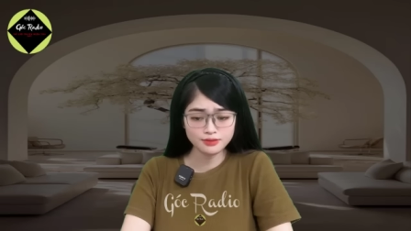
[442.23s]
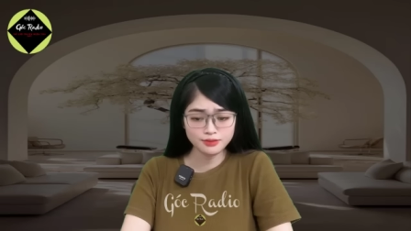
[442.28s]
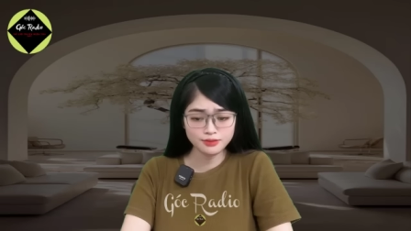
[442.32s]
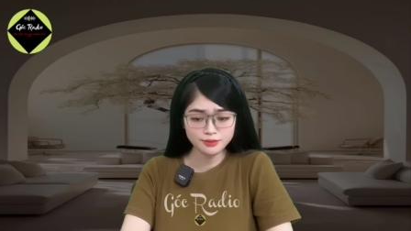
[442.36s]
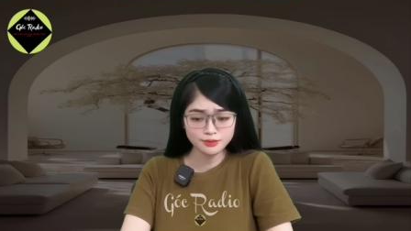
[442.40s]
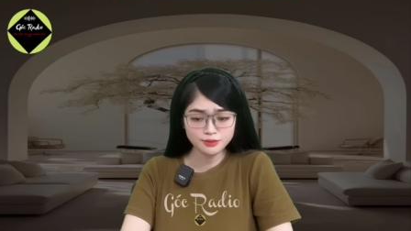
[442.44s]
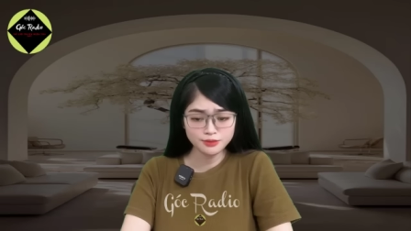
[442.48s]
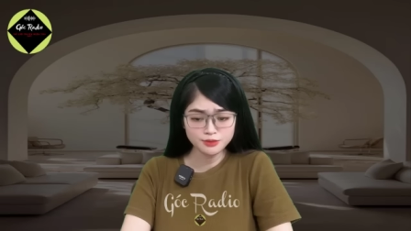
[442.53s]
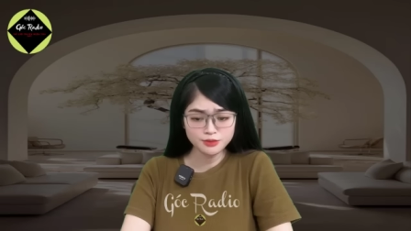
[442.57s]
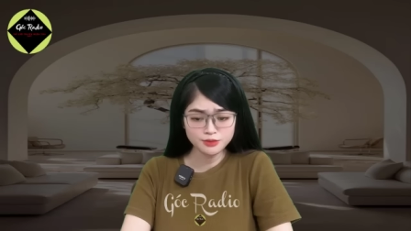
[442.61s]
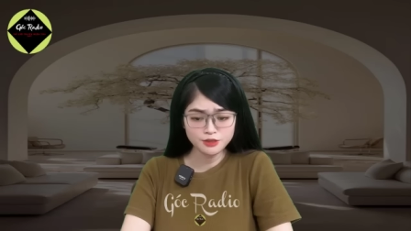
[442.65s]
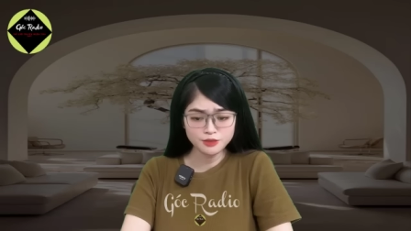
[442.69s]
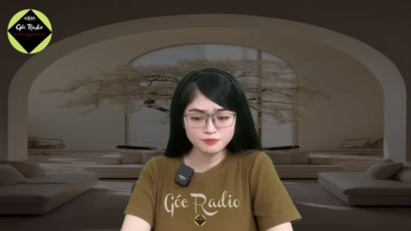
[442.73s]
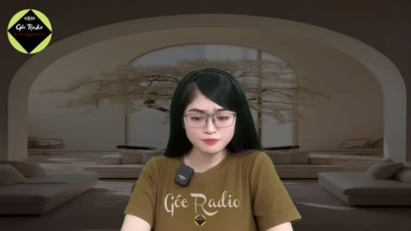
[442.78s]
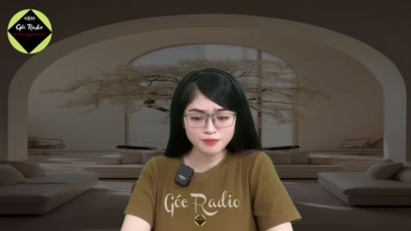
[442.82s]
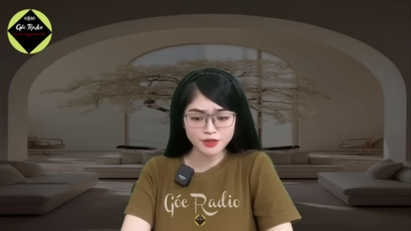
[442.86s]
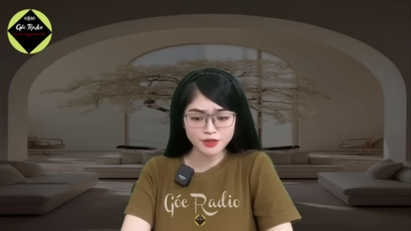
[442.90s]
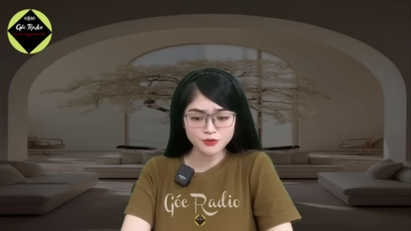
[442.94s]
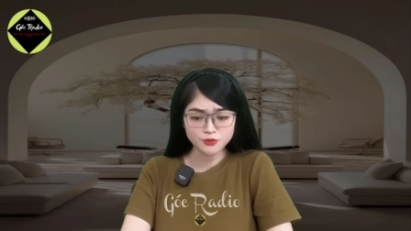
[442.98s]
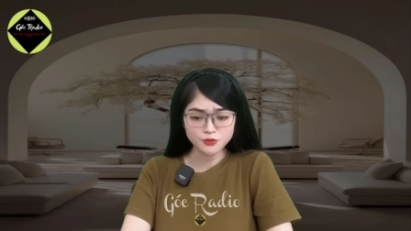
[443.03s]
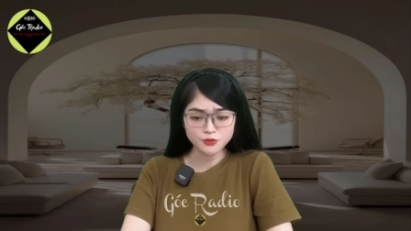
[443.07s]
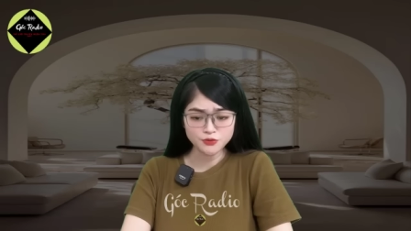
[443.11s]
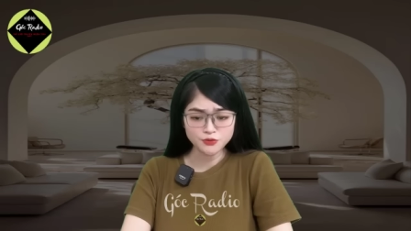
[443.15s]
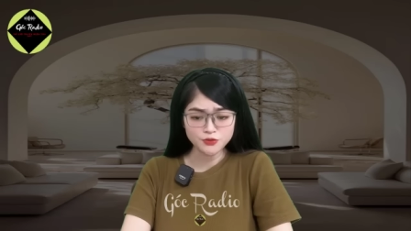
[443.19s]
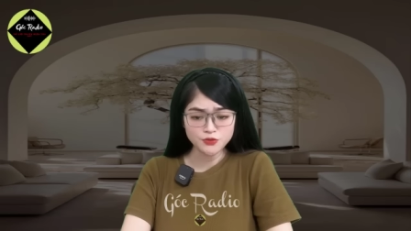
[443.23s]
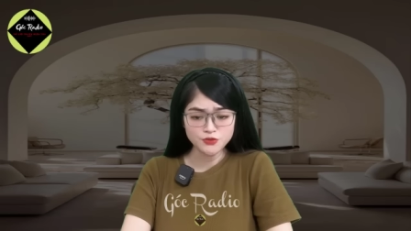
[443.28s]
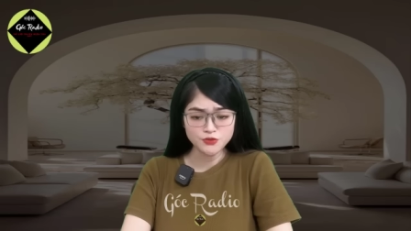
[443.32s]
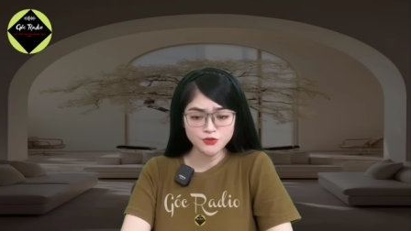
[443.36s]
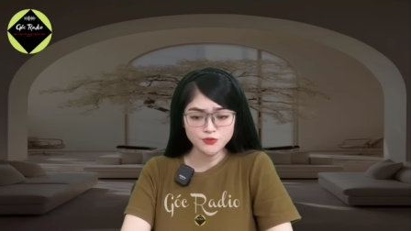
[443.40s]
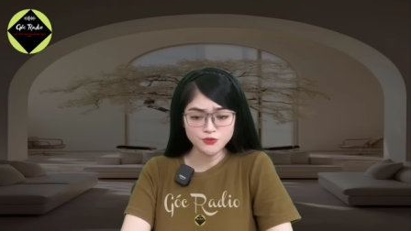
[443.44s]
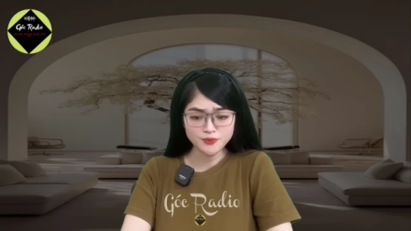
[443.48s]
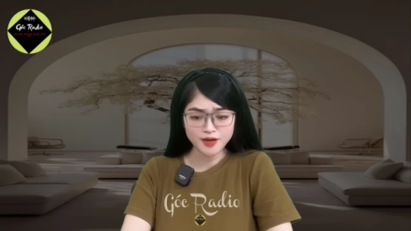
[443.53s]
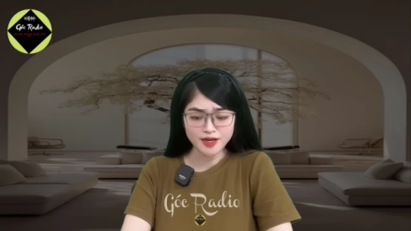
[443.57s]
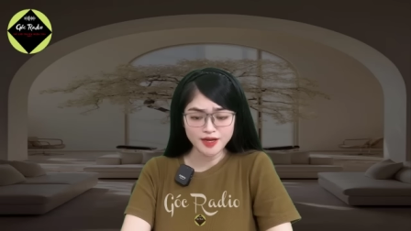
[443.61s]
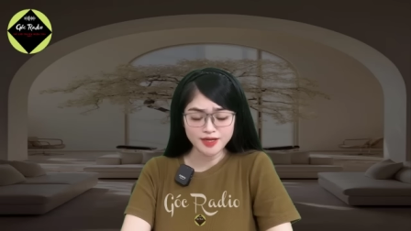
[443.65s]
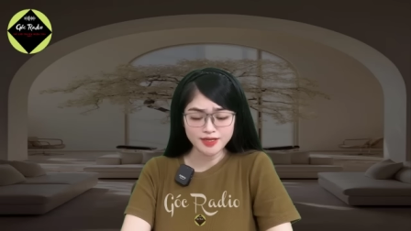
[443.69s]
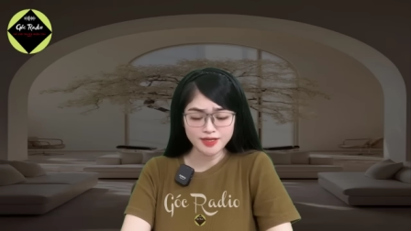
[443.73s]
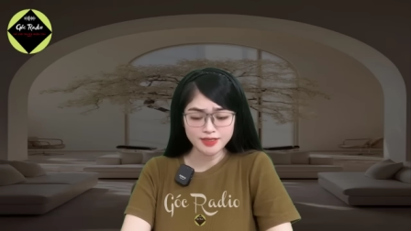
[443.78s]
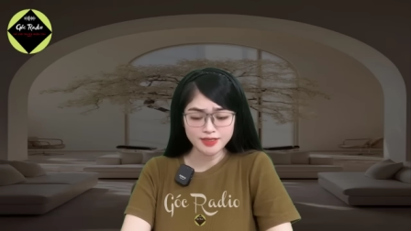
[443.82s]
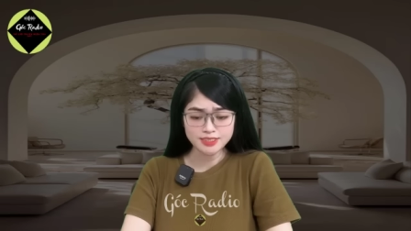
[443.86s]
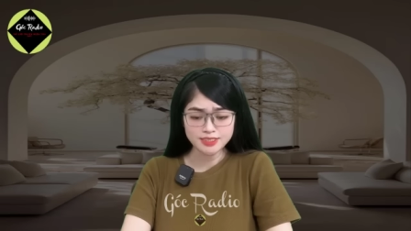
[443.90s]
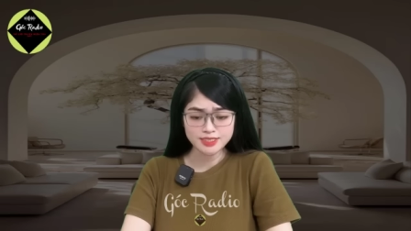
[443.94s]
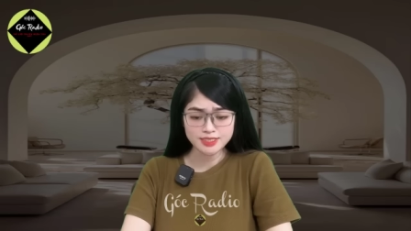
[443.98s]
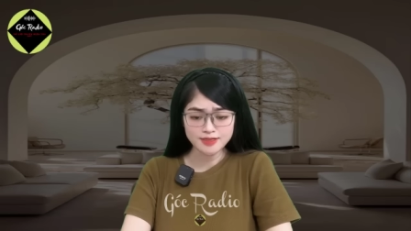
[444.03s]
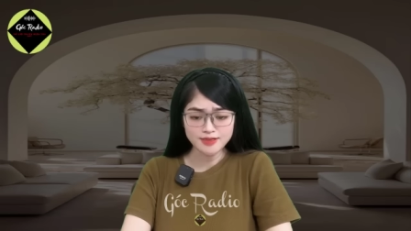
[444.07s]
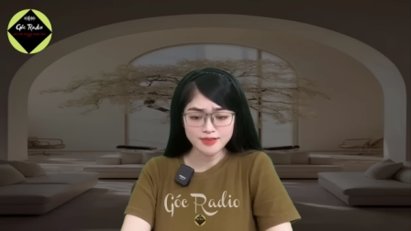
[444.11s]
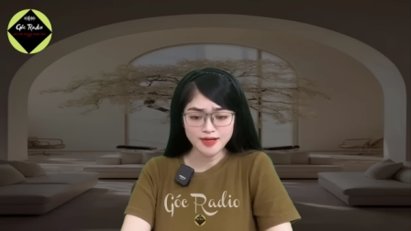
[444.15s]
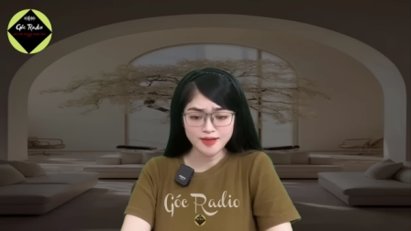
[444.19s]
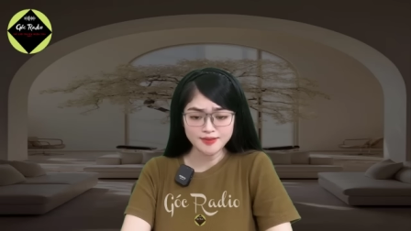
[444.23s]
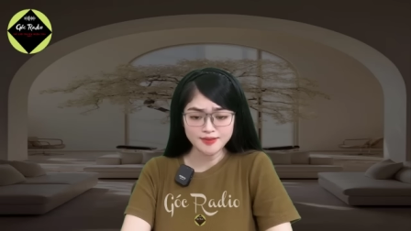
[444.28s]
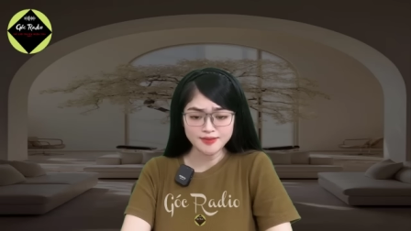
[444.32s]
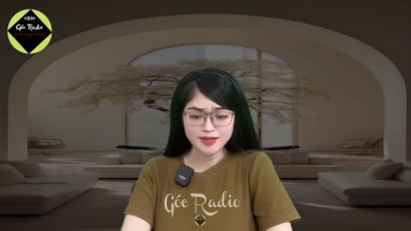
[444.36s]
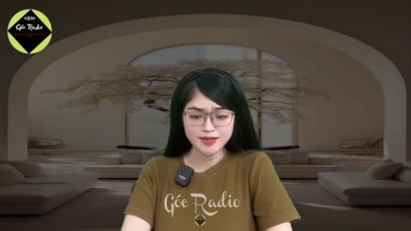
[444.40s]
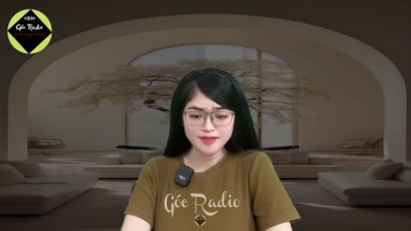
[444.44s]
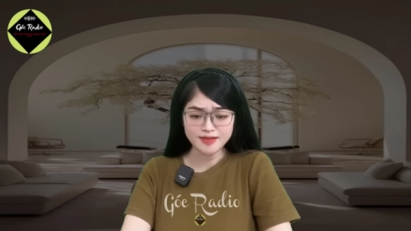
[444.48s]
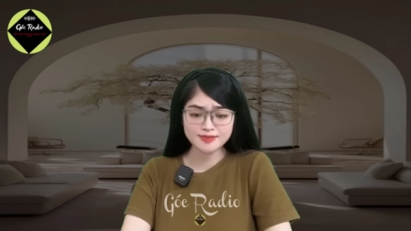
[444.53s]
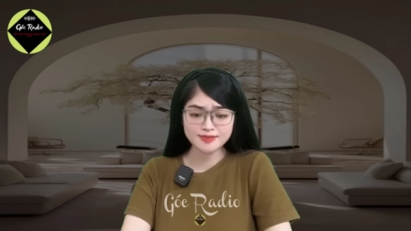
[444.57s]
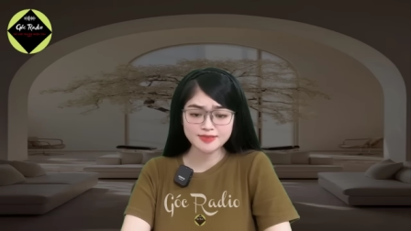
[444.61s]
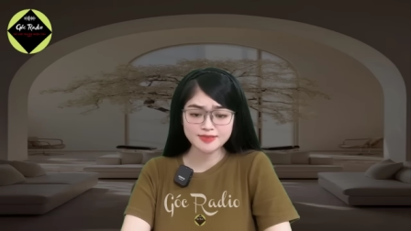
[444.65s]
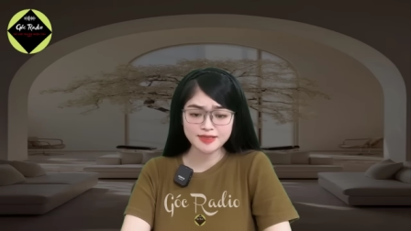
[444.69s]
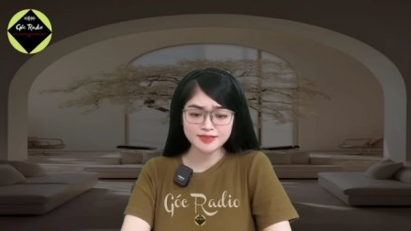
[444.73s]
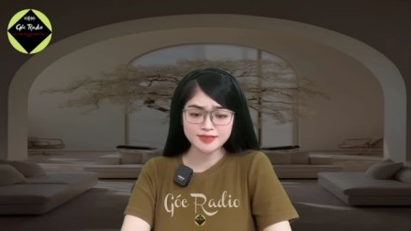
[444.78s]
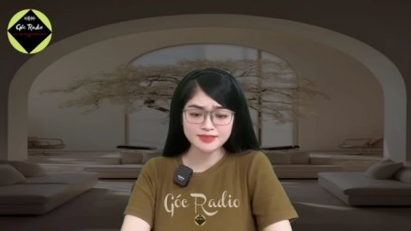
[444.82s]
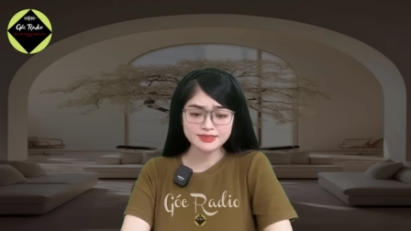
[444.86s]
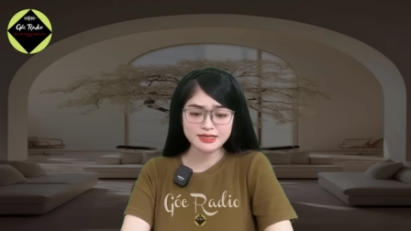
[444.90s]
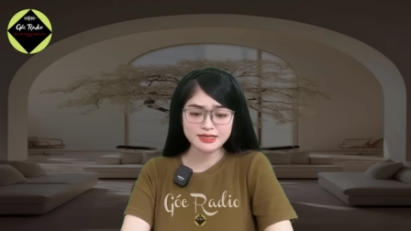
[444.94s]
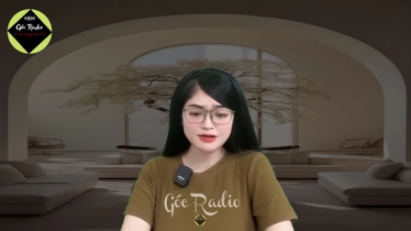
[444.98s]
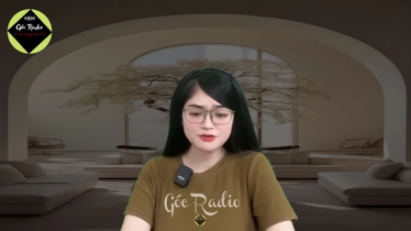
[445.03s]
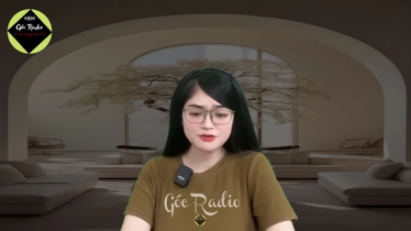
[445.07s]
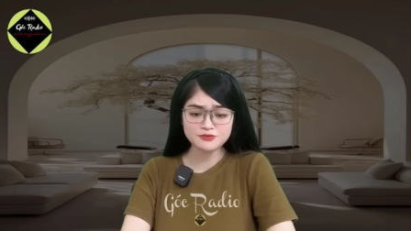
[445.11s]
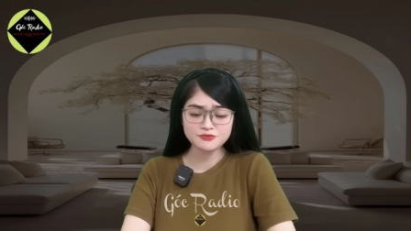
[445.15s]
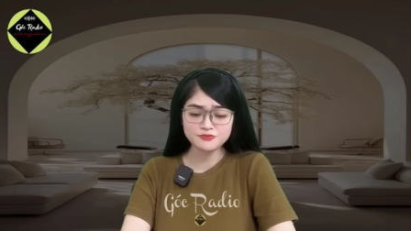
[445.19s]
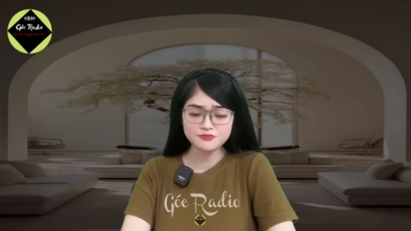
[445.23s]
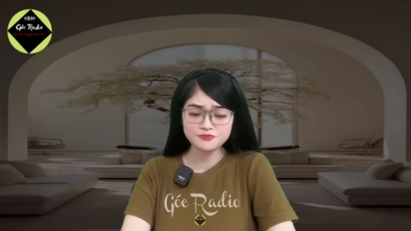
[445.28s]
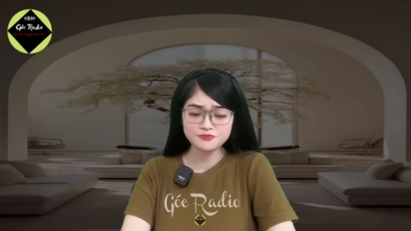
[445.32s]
Gương mặt của tôi lúc này chắc hẳn đã xanh xao